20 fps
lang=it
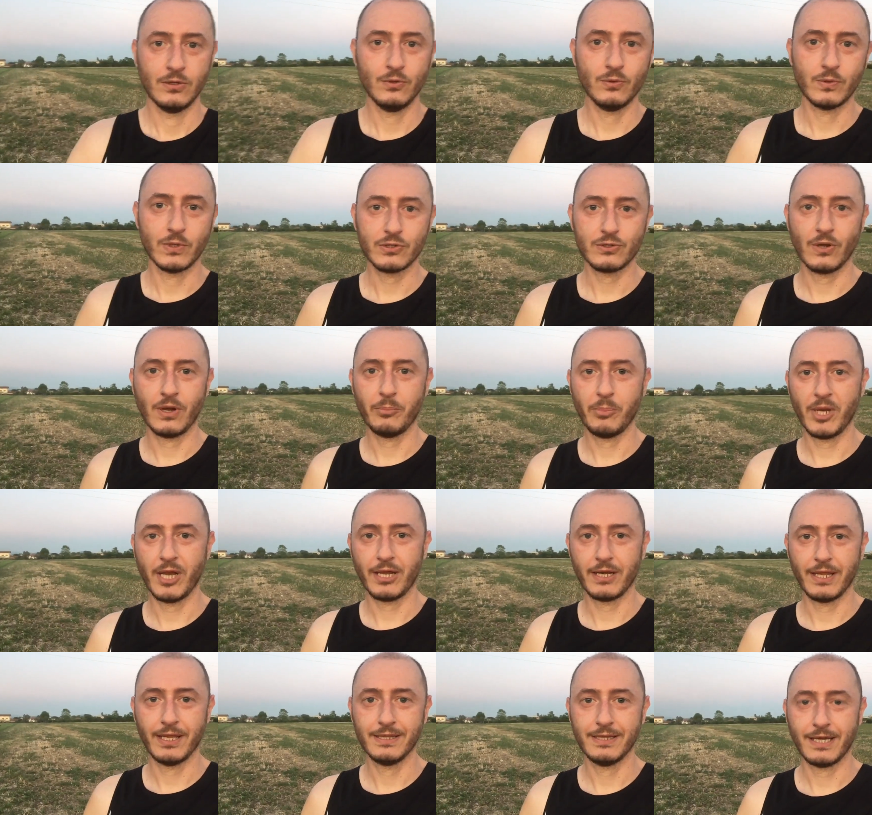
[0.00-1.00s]
Dunque, sono
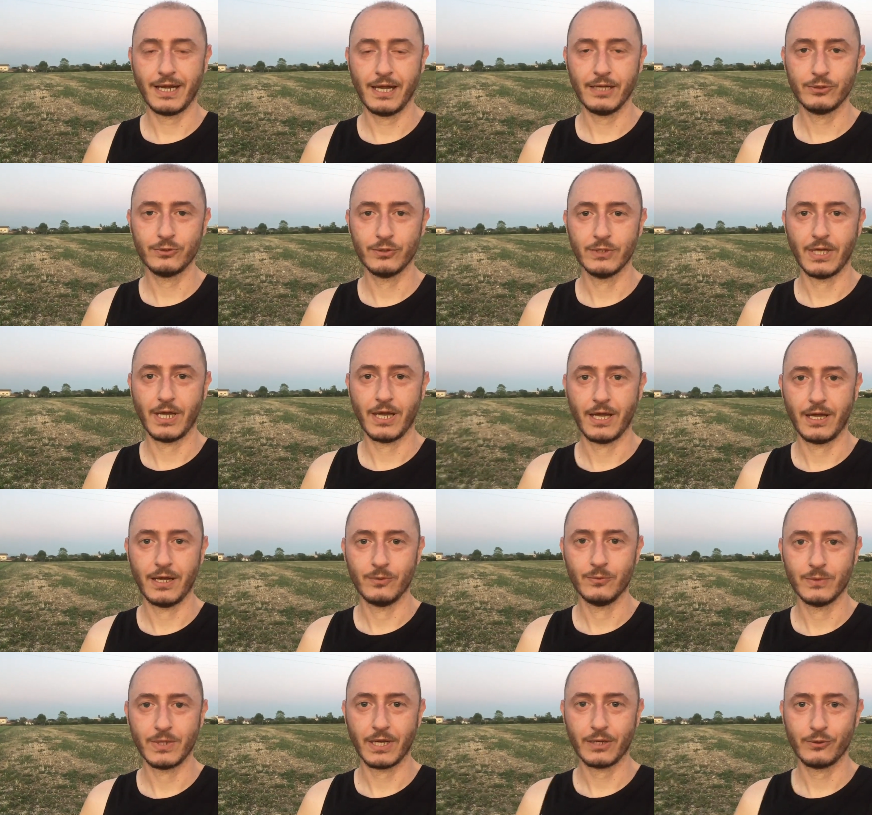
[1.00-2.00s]
appena rientrato da
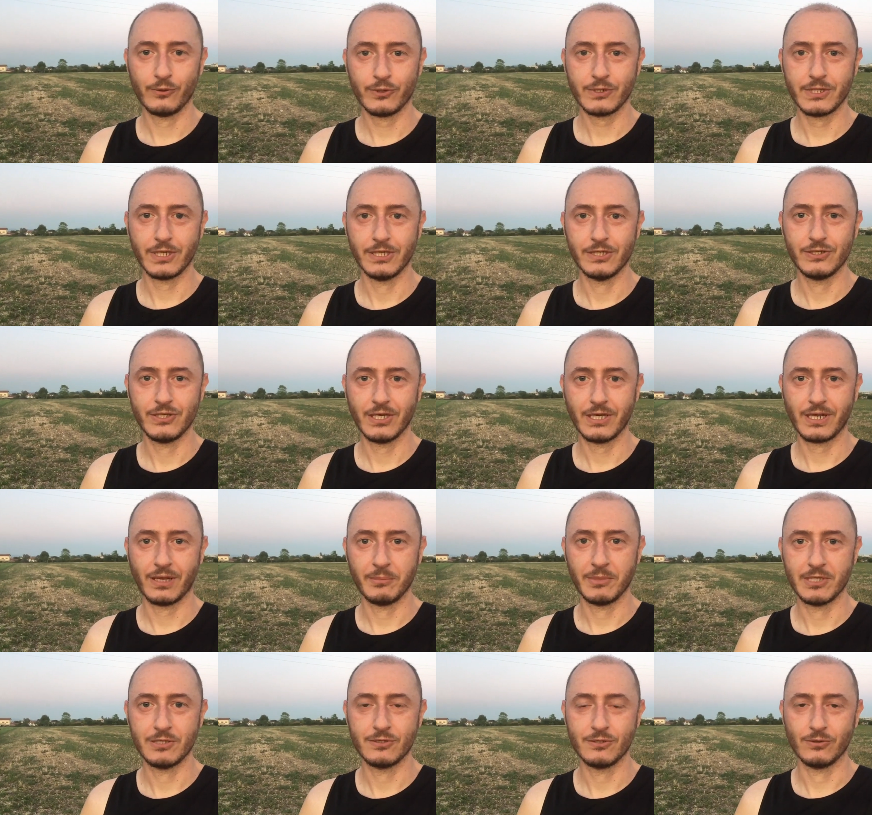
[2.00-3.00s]
una corsa di circa
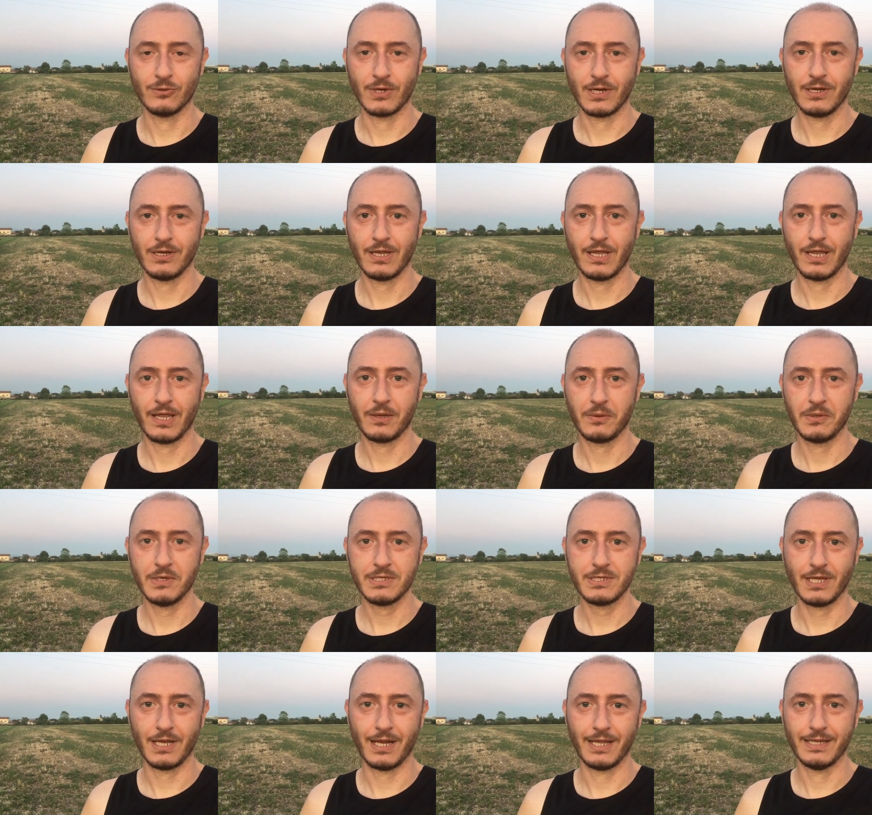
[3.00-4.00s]
mezz'ora e
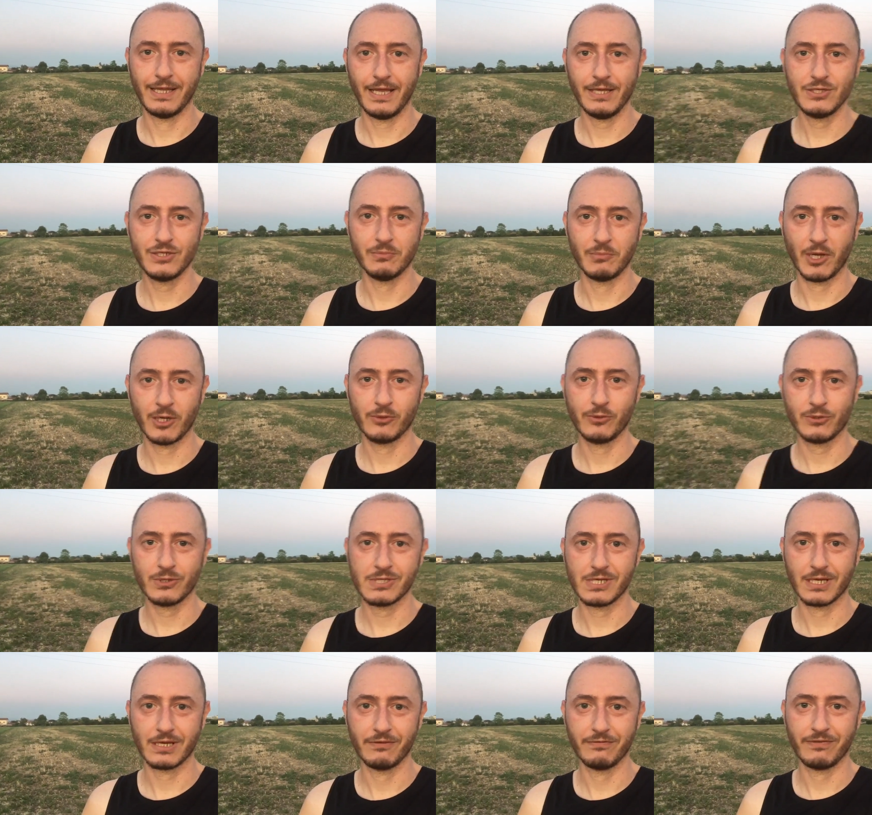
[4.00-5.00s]
questa è la decima
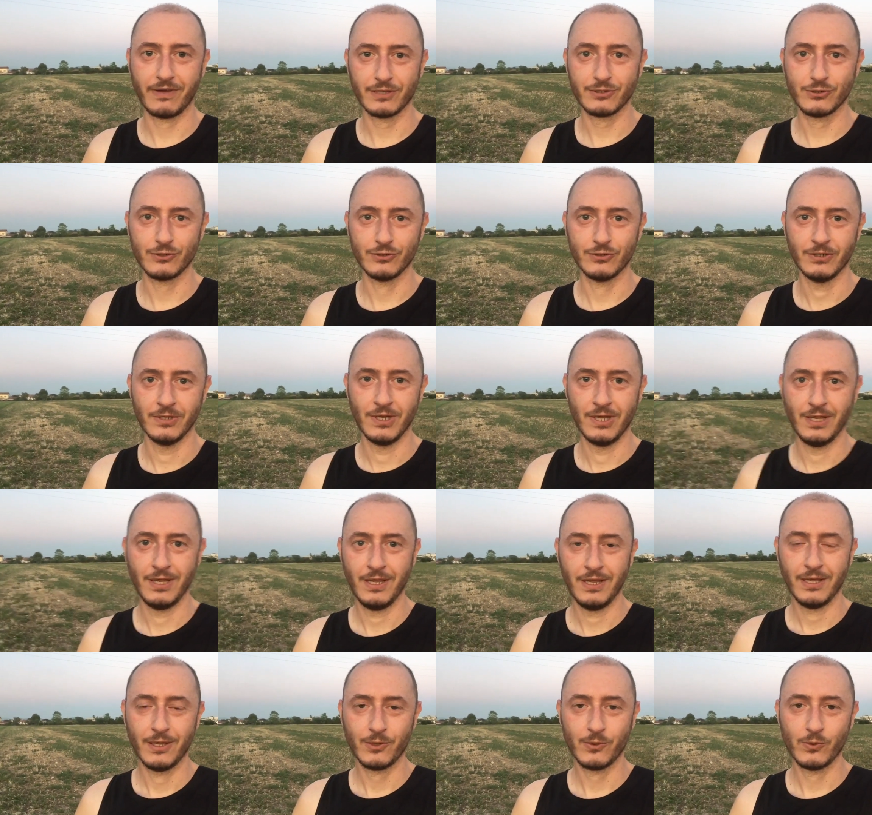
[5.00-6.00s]
corsa che faccio
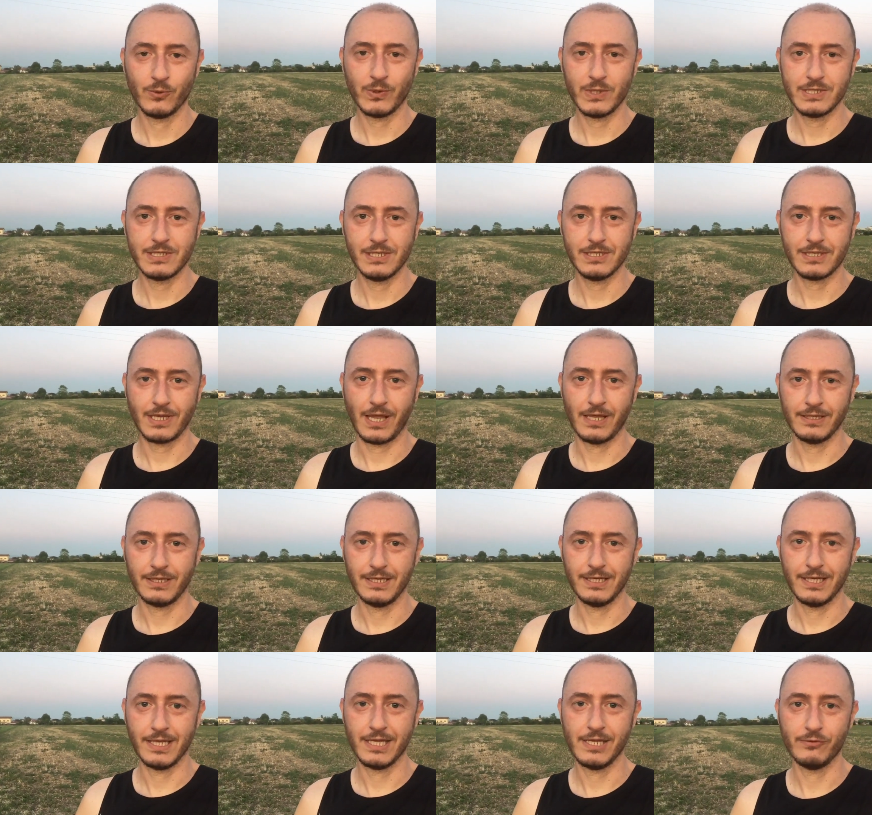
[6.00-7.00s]
con questi
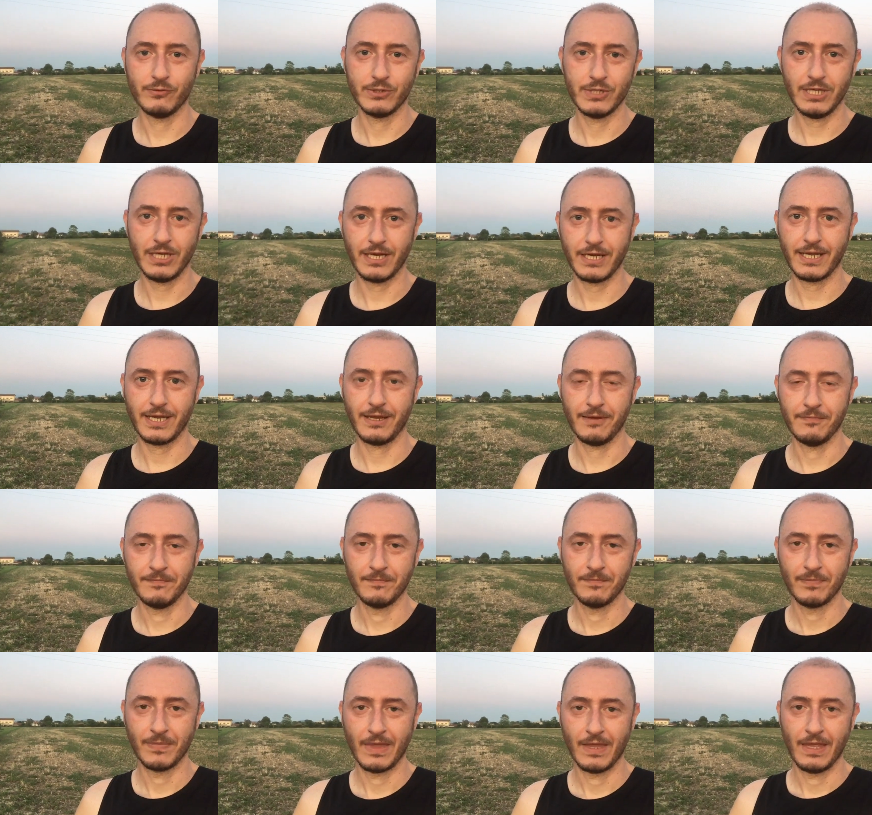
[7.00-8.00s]
sandali e devo dire che
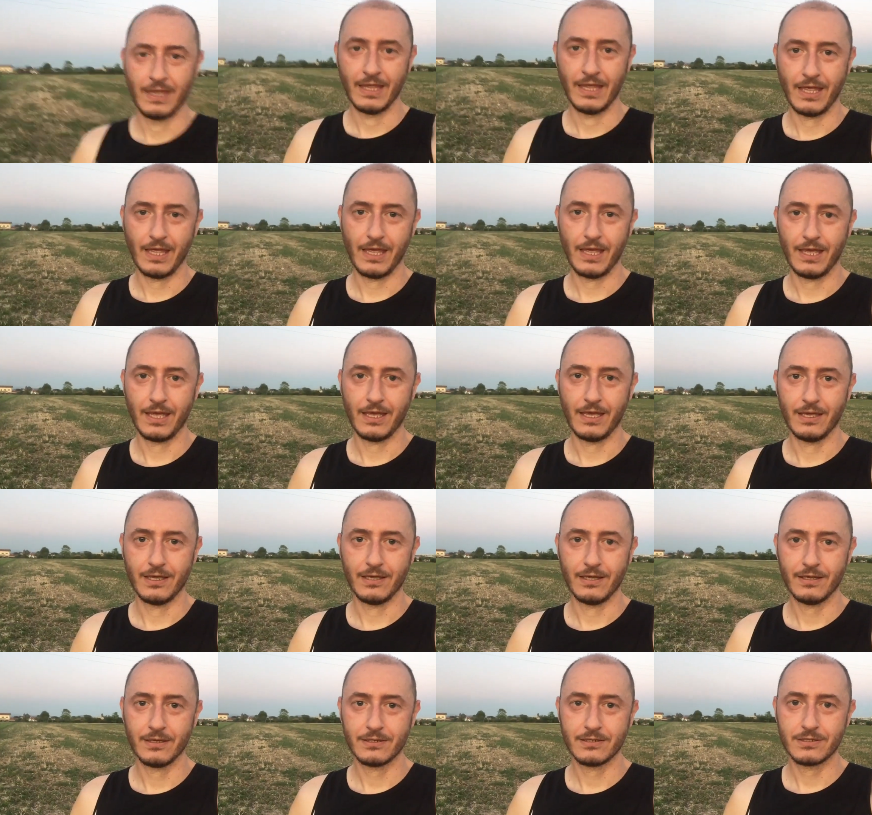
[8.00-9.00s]

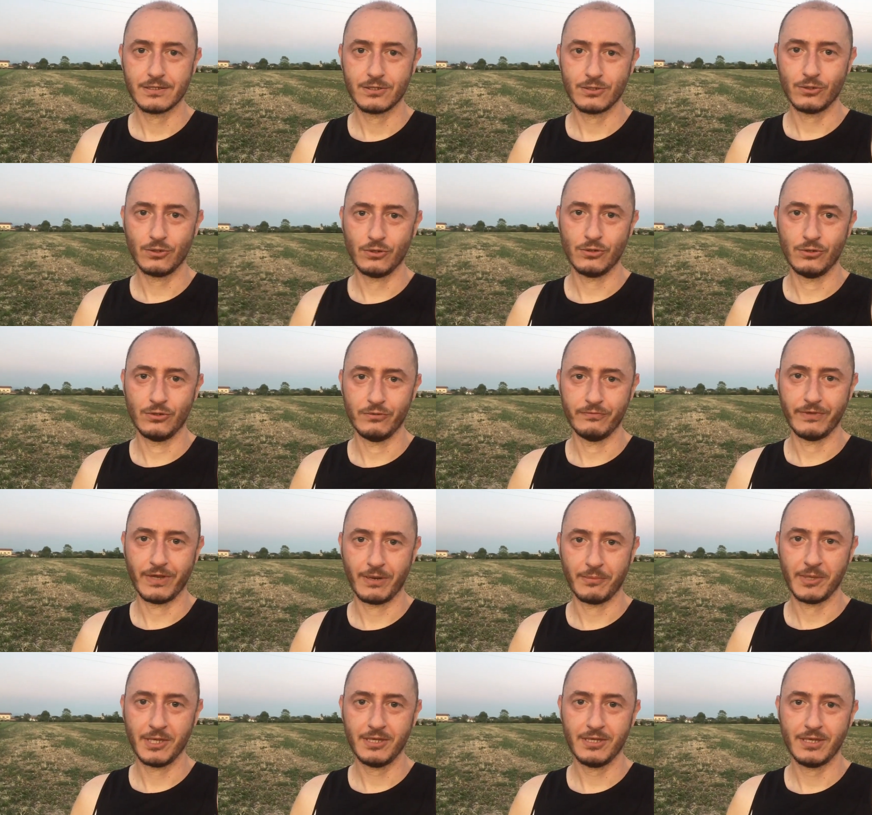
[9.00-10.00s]
eh, sono
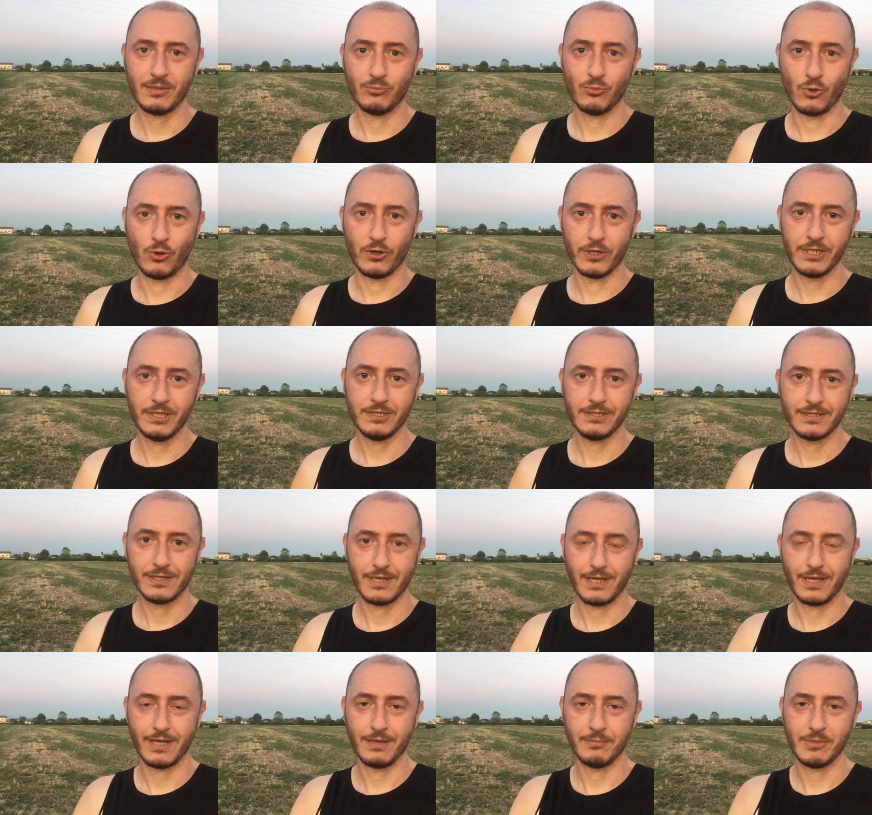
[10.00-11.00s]
veramente buoni,
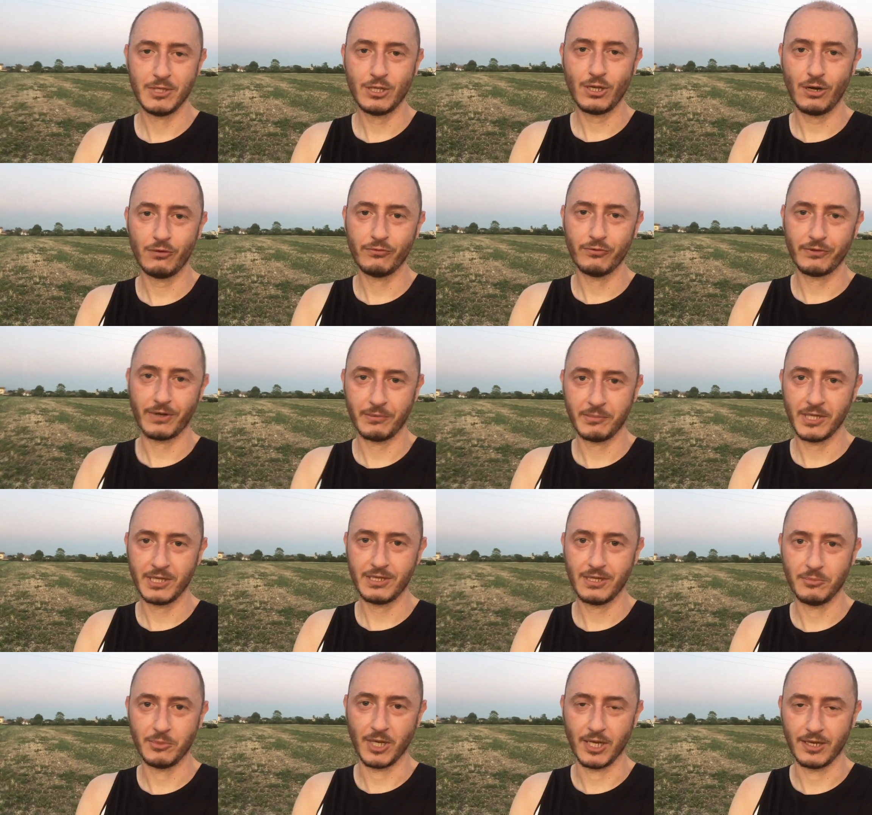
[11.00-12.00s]
eh, mi trovo
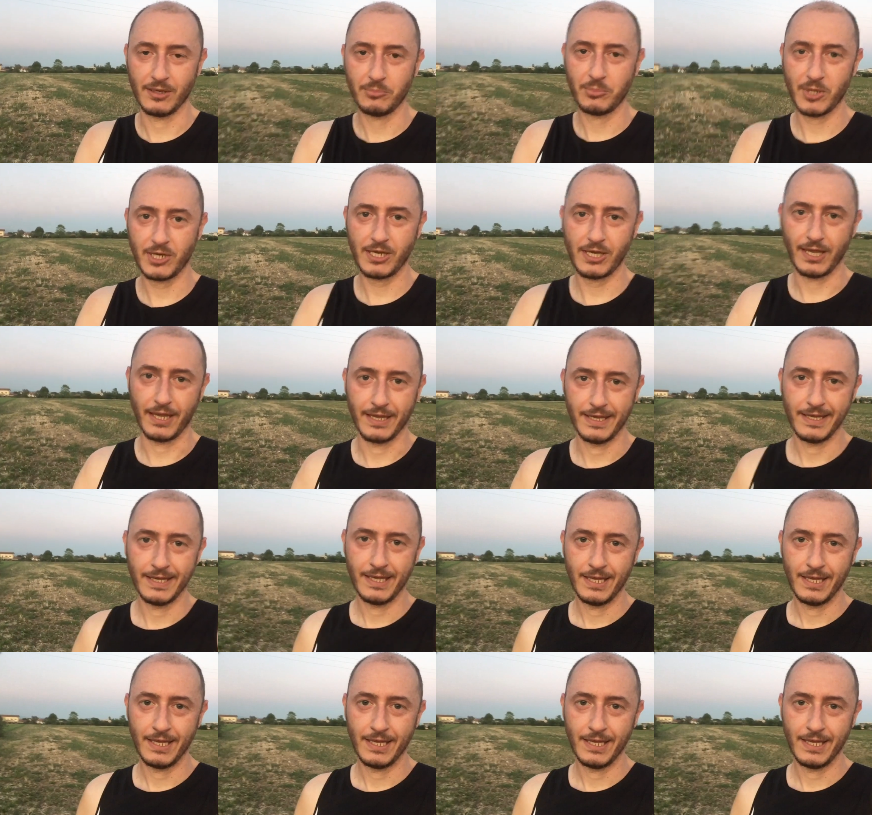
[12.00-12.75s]
veramente bene perché